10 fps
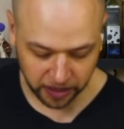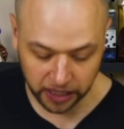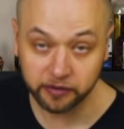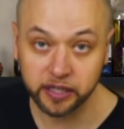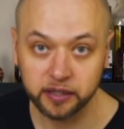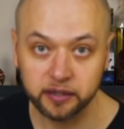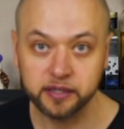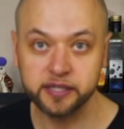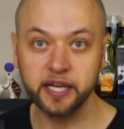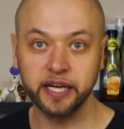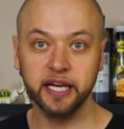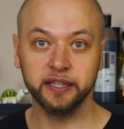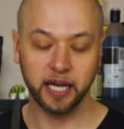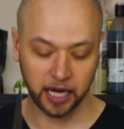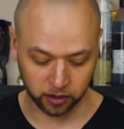Первый
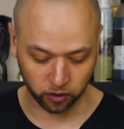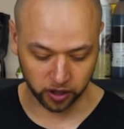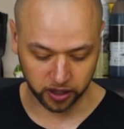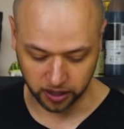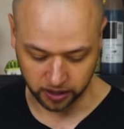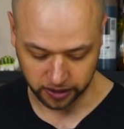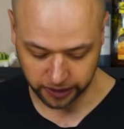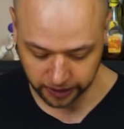секрет окрохи –